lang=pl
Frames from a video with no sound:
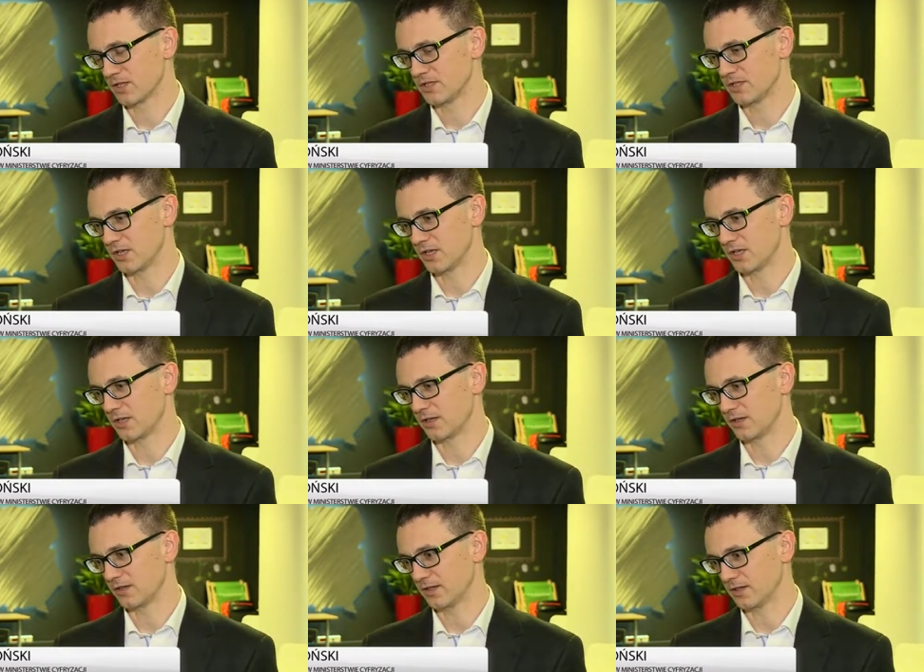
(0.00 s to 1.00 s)
gdzie
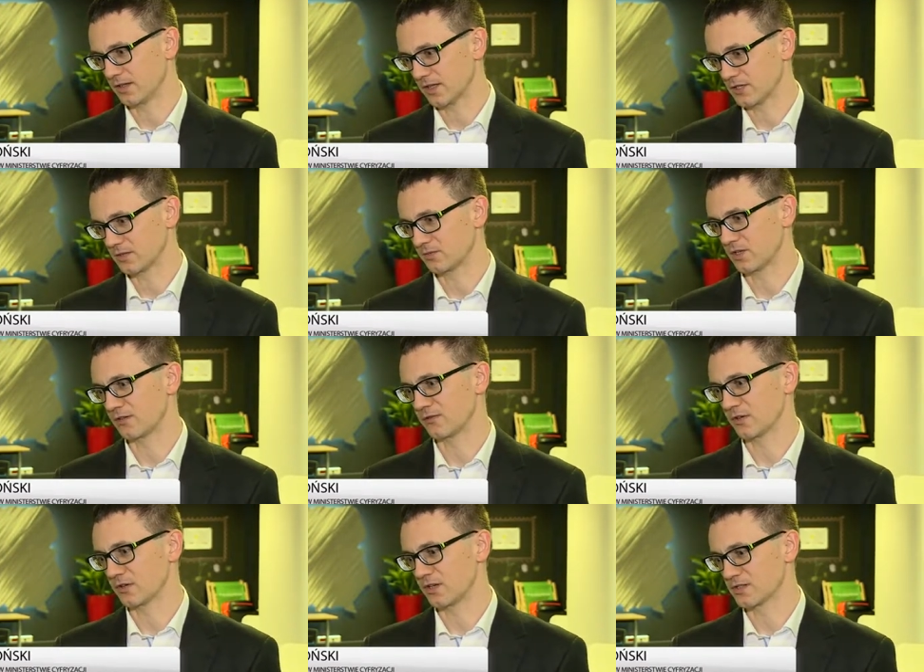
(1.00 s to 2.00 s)
e, na naszym
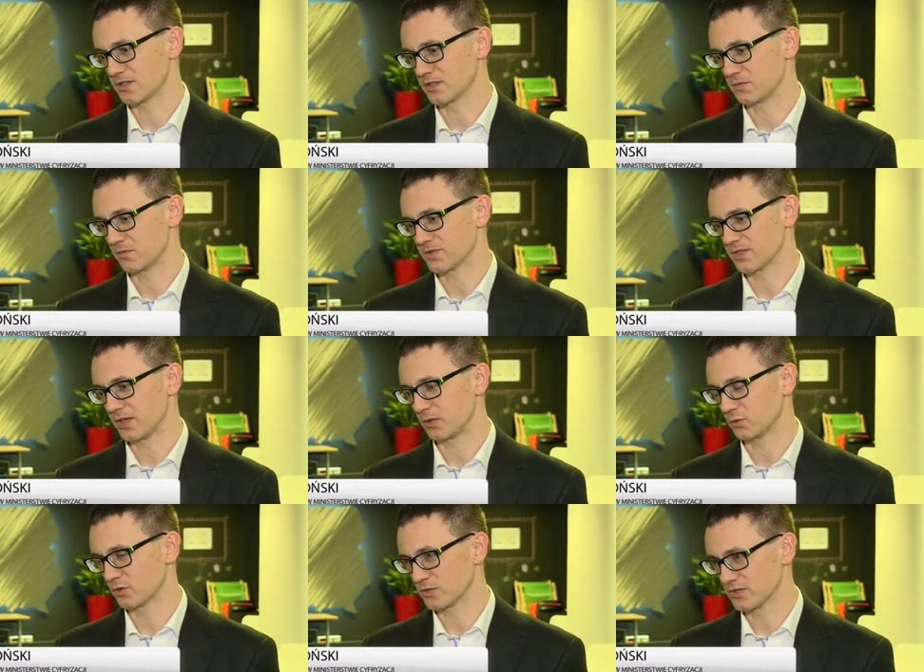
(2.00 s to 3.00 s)
telefonie jesteśmy w
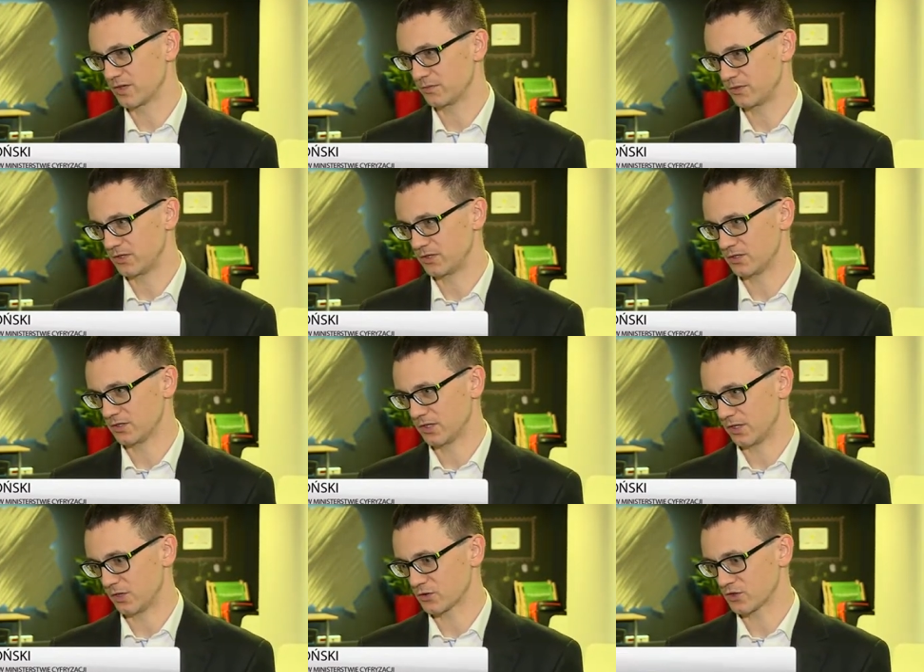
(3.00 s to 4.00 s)
stanie udostępnić
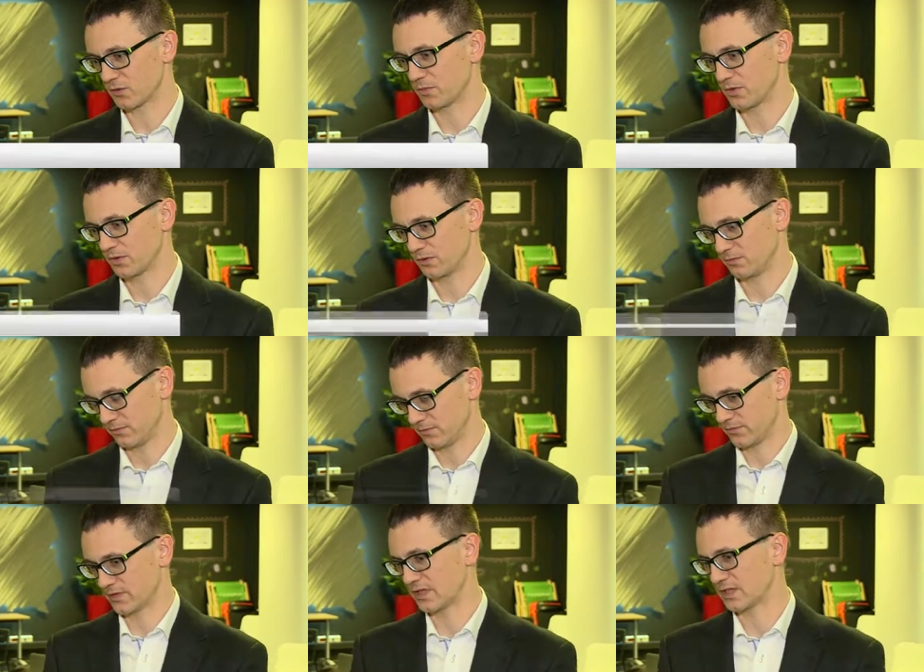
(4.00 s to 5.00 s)
osobie,
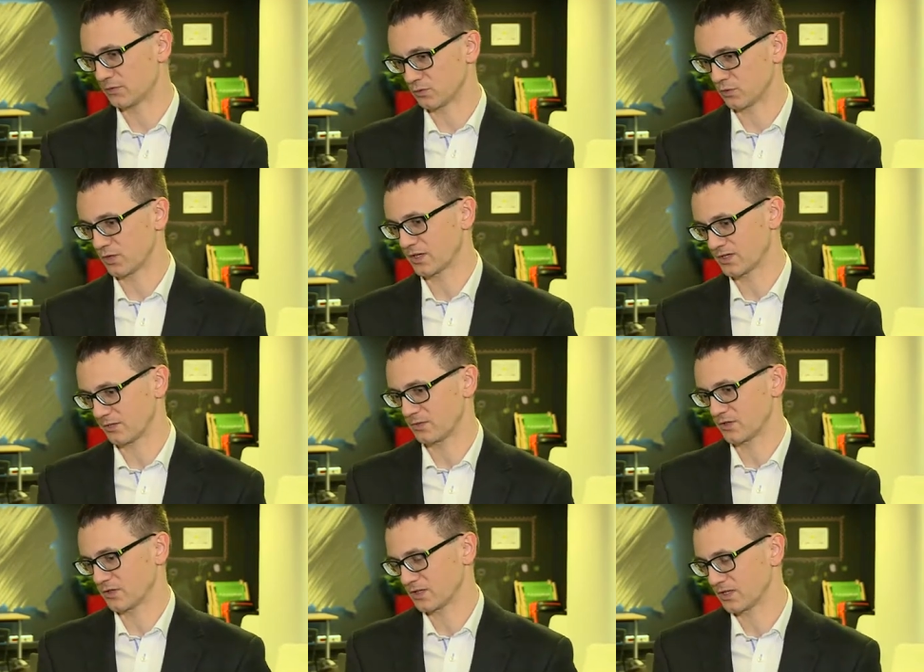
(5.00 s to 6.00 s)
względem której chcemy
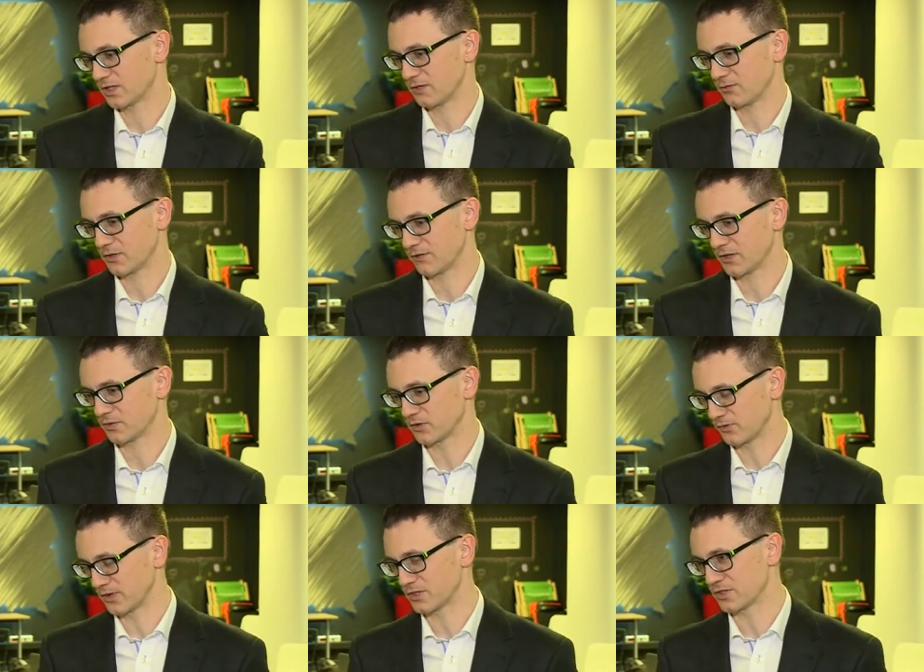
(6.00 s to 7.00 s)
się zidentyfikować,
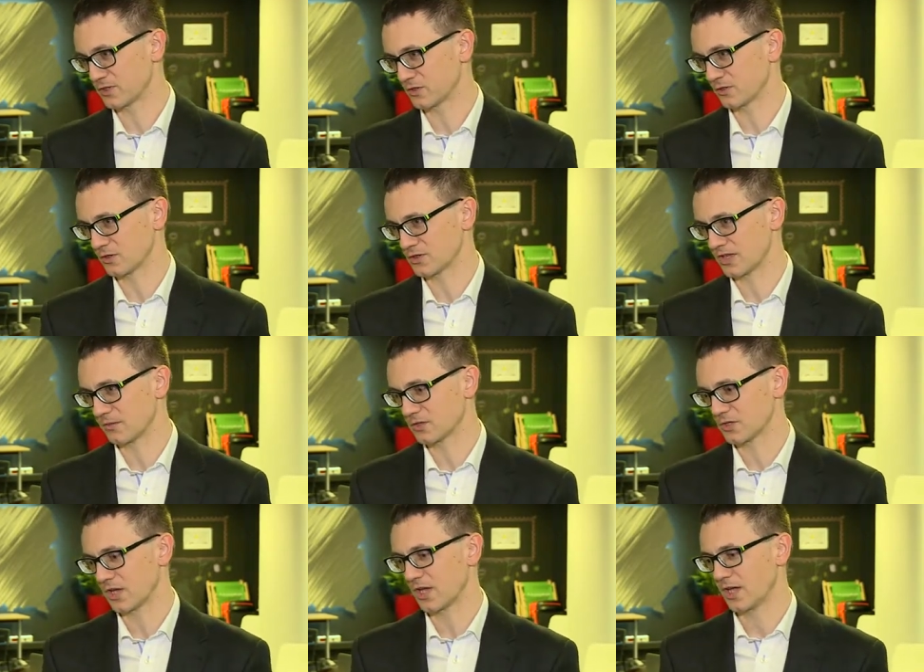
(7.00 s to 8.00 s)
potwierdzić naszą
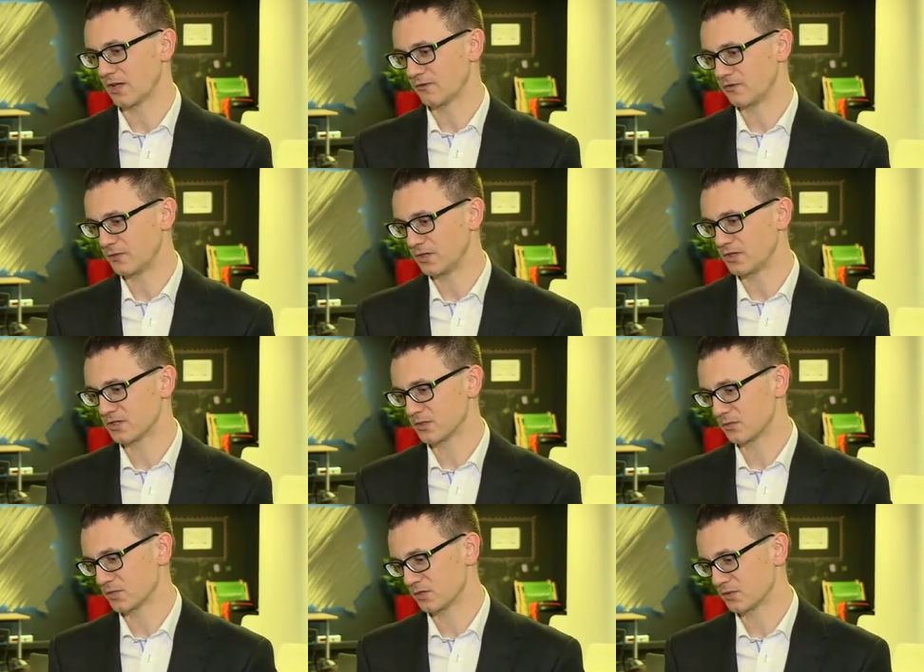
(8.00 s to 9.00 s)
tożsamość. Wymienić
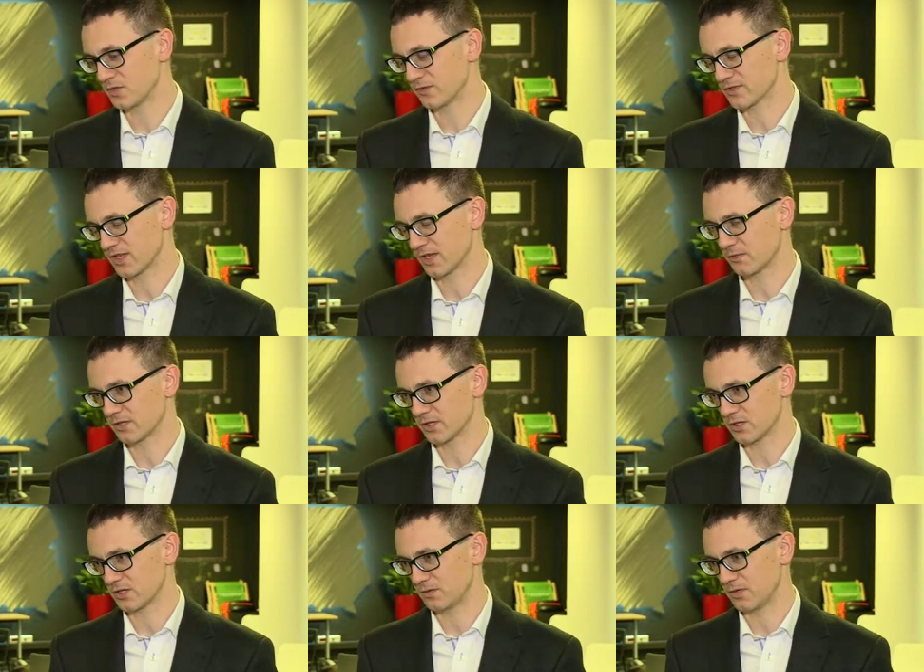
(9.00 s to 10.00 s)
się możemy się wzajemnie
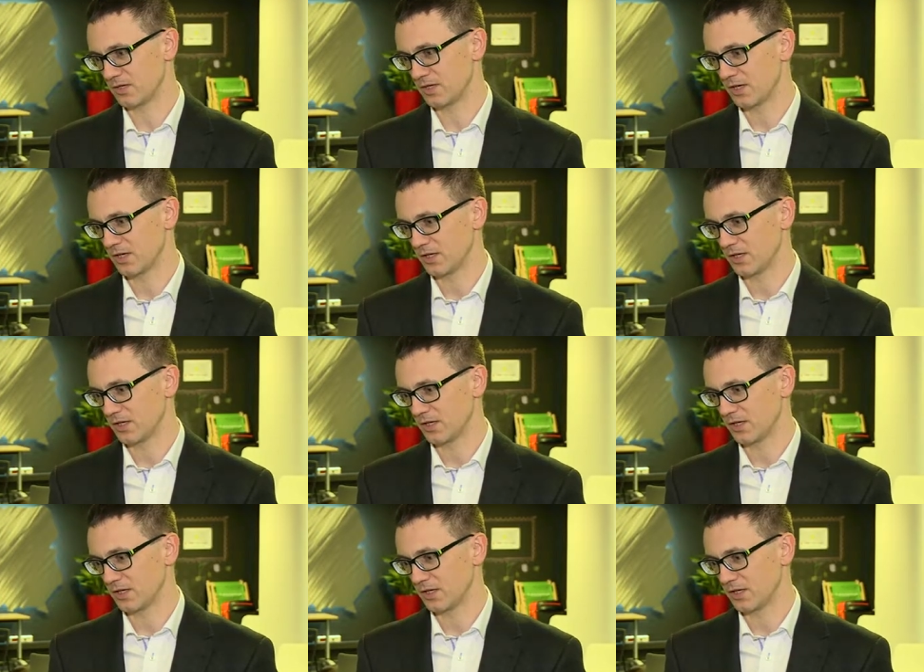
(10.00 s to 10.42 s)
naszymi